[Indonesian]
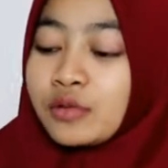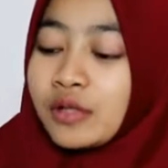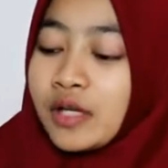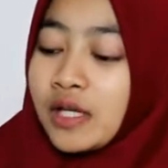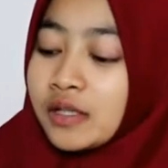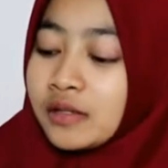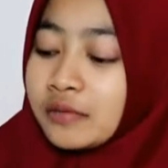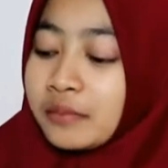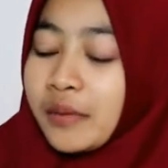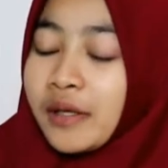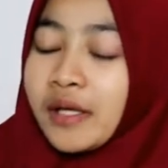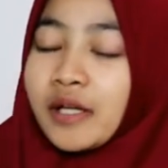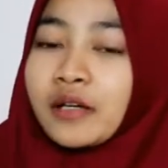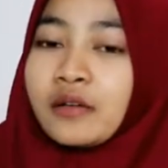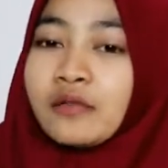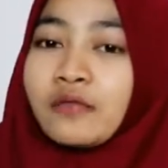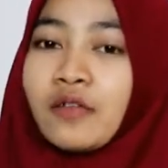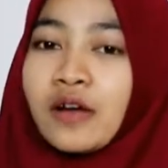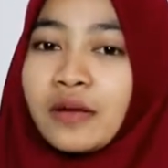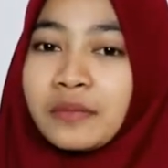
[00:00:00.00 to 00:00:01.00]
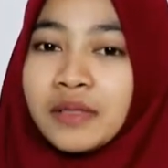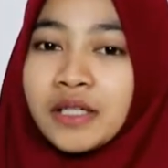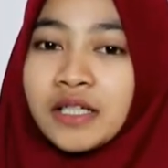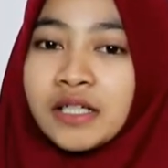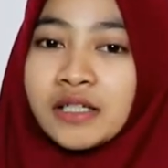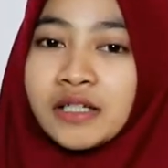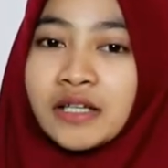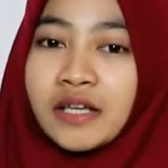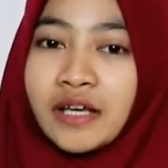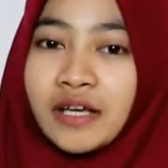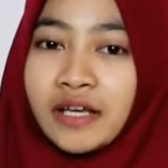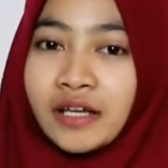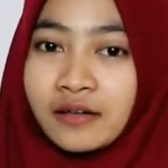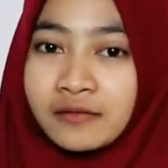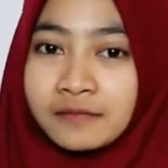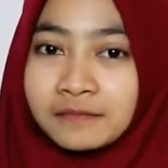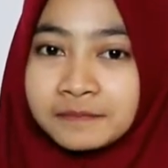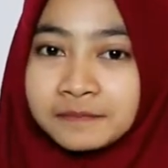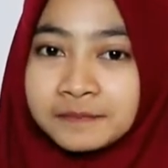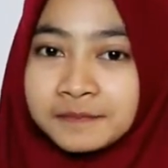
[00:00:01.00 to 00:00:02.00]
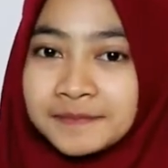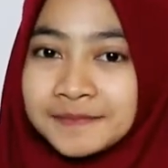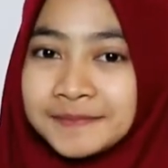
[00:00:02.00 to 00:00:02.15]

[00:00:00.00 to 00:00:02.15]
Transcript: urat merek Family DR